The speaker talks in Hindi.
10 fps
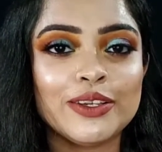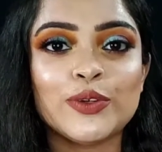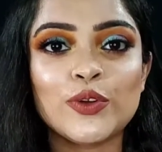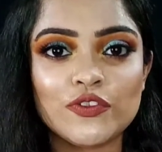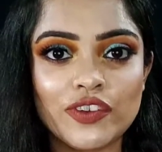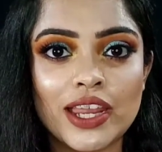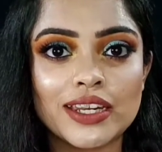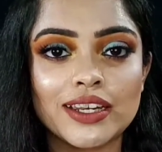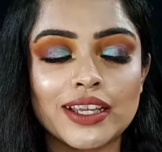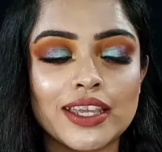यू नो
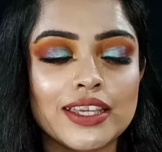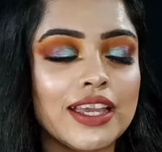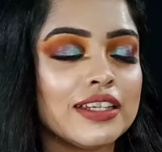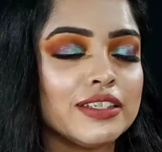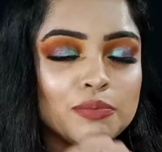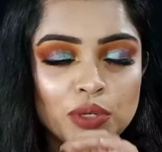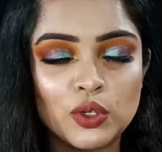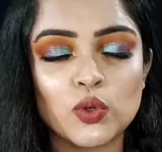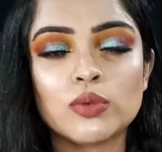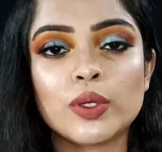फैलने लगेगी एंड ये
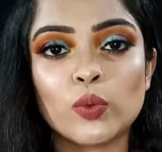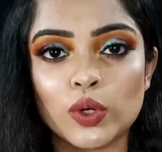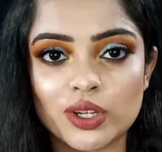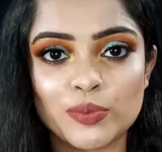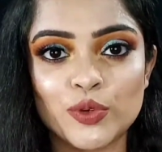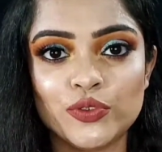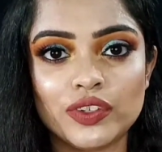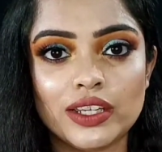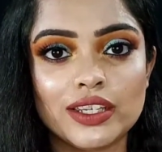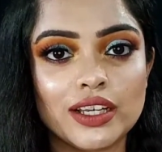बिल्कुल भी वाटर
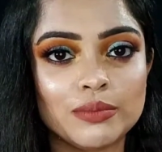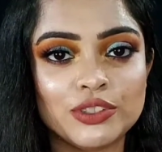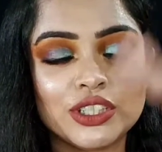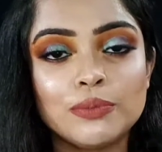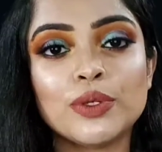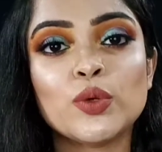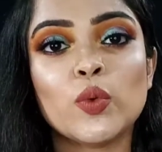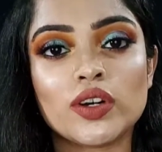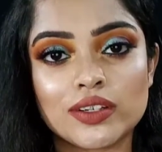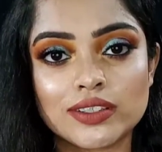प्रूफ नहीं है आप जब भी
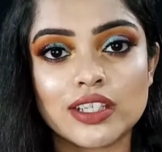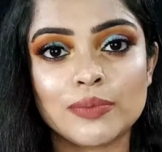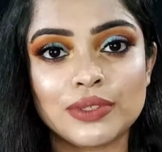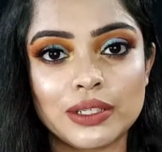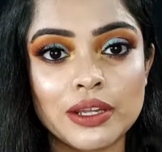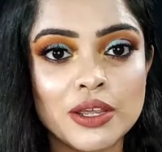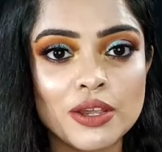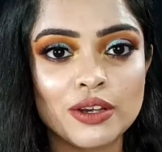वाटर से अपनी